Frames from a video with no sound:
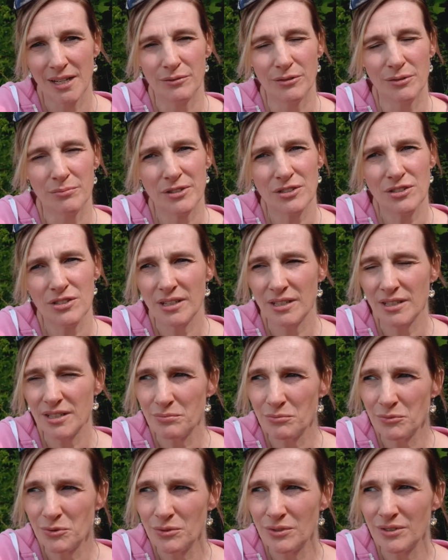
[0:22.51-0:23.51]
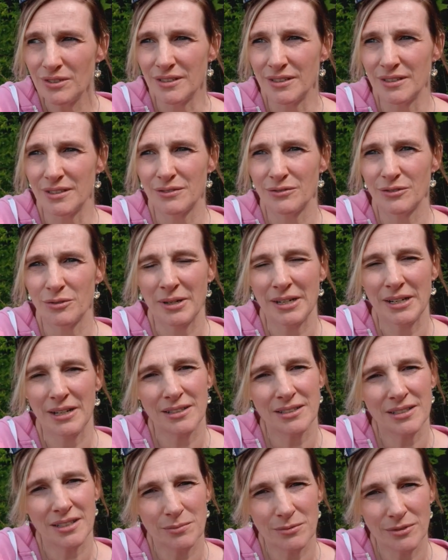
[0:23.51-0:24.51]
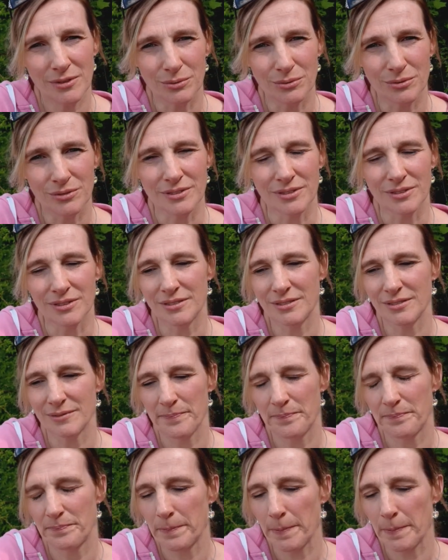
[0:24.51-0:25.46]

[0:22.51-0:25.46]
wenn man ständig müde ist, wenn man antriebslos ist,